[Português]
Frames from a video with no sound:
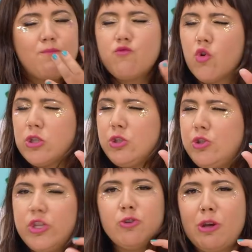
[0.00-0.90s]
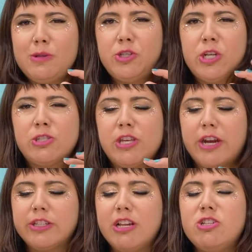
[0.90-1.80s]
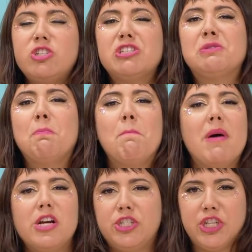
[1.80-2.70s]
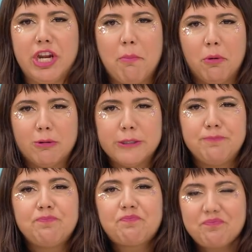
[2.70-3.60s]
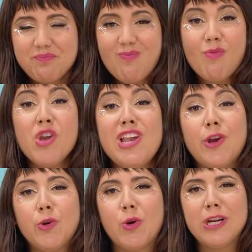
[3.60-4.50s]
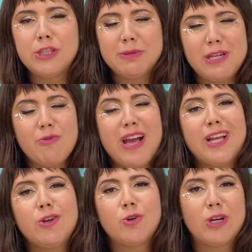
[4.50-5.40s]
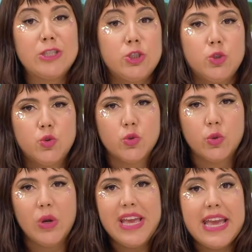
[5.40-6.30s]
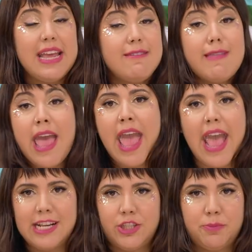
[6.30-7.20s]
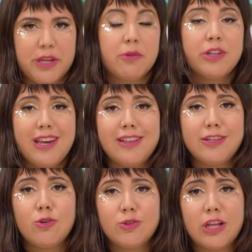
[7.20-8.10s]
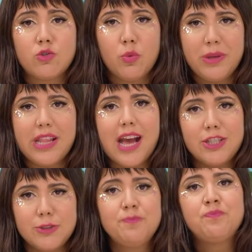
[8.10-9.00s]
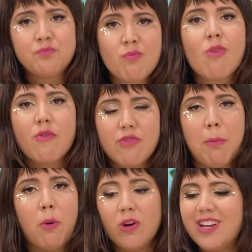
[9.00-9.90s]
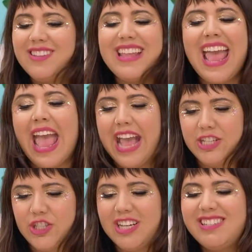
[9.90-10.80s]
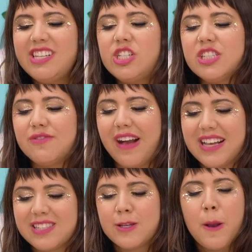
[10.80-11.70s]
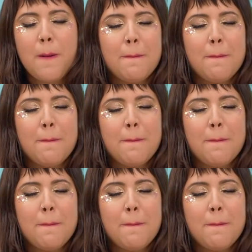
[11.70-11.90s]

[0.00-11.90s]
docinho na medida certa, ele desmancha na boca. Ele é crocante, mas ele não é aquele crocante duro. Ele derrete, porque quando ele entra em contato com a umidade da boca, ele derrete, ele se desfaz.